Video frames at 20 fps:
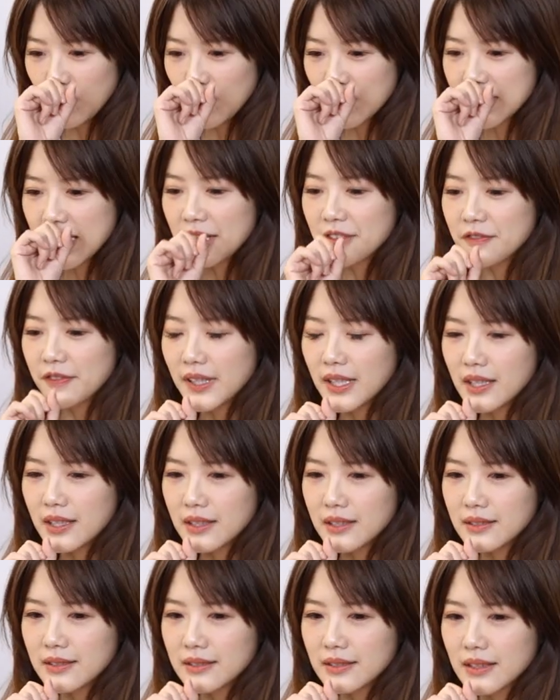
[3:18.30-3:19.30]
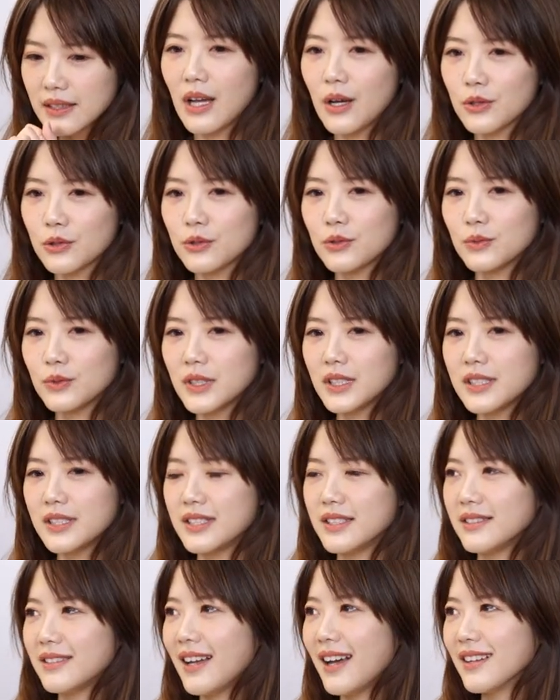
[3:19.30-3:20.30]
我在飞倒数那
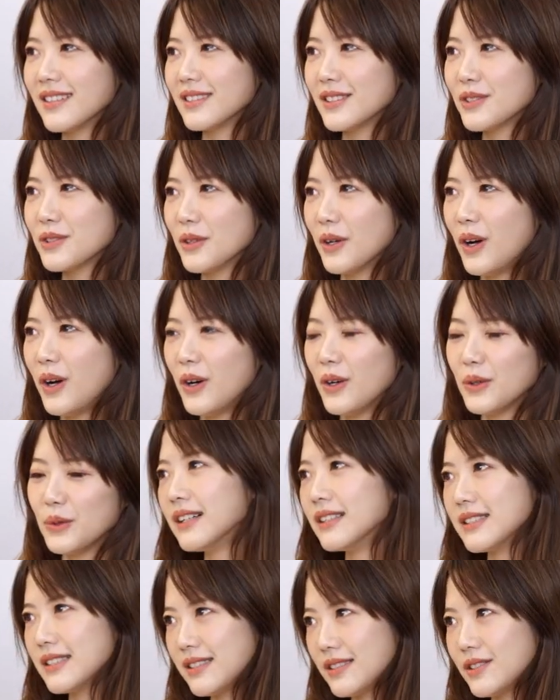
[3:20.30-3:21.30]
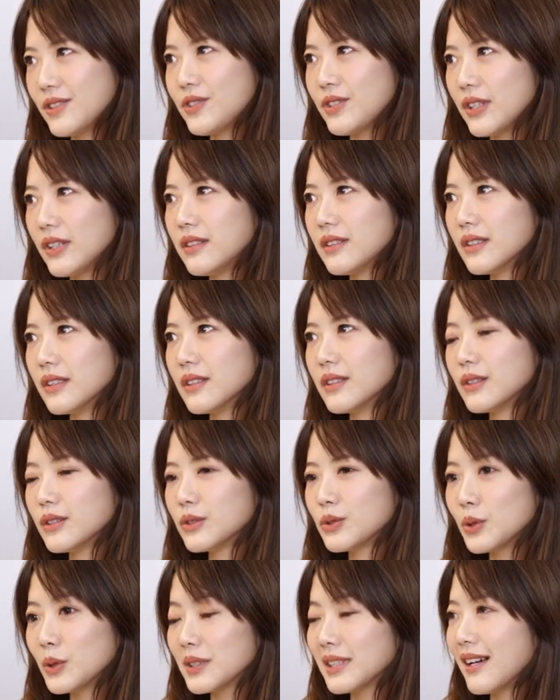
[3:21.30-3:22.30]
几趟的时候，很资深的
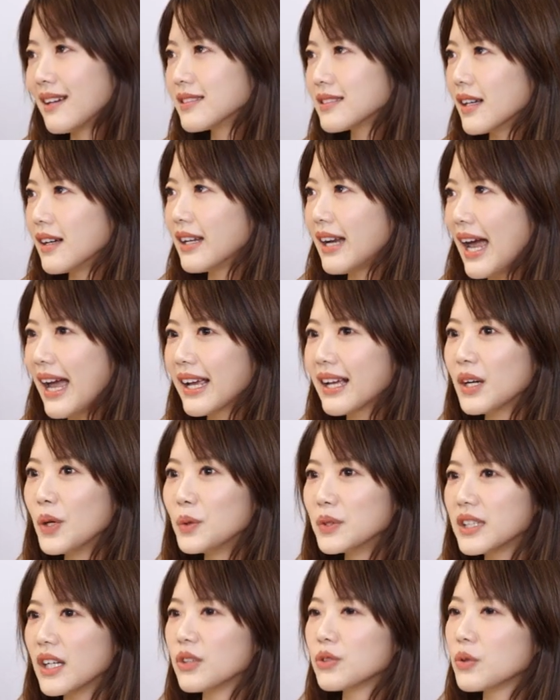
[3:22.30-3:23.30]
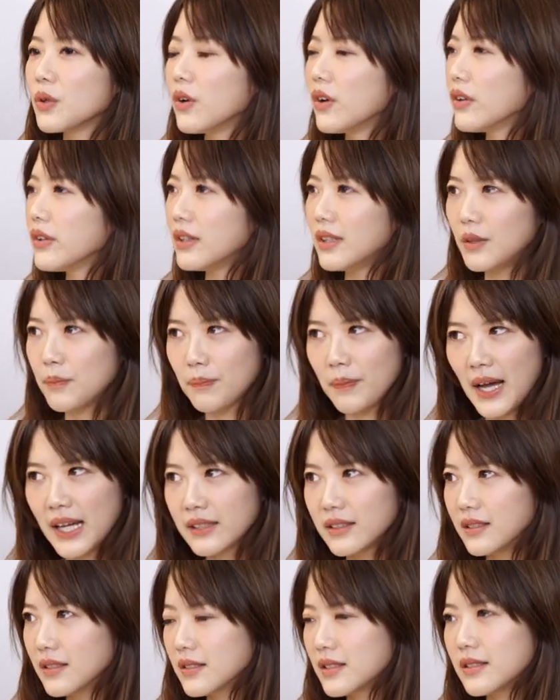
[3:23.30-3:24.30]
做厂长来跟我讲说：“你把
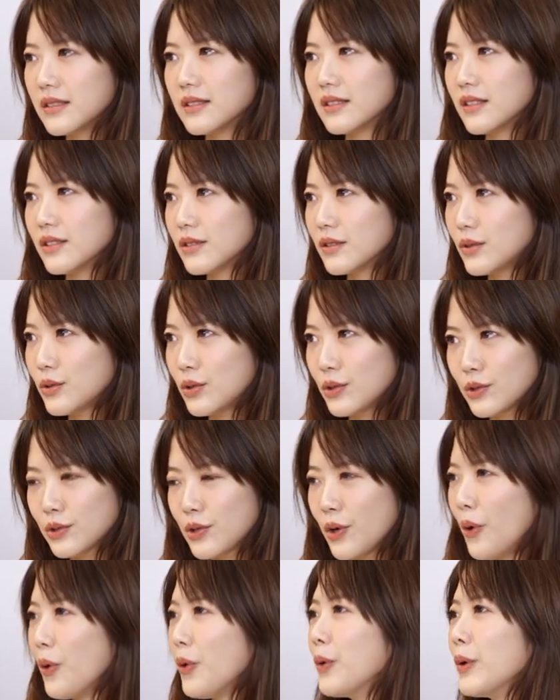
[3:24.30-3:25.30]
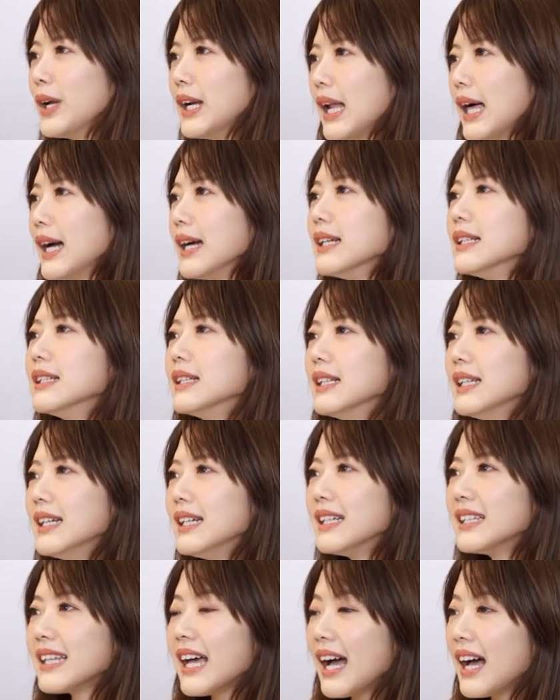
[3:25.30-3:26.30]
你的辞呈去抽回来。”
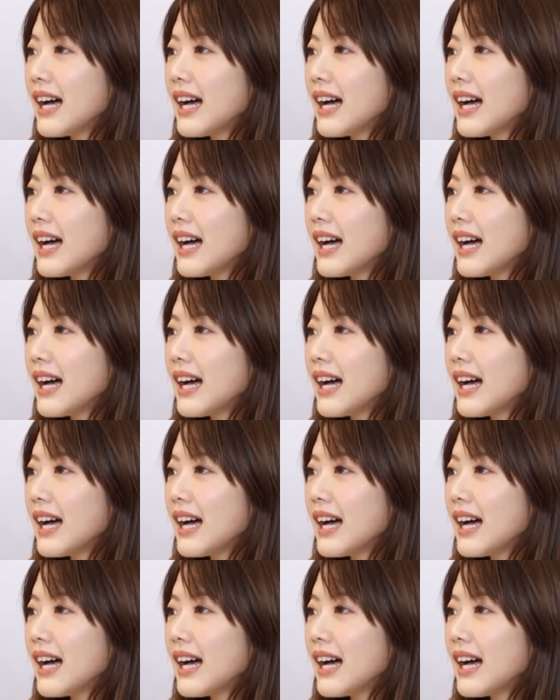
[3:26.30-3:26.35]
嗯，他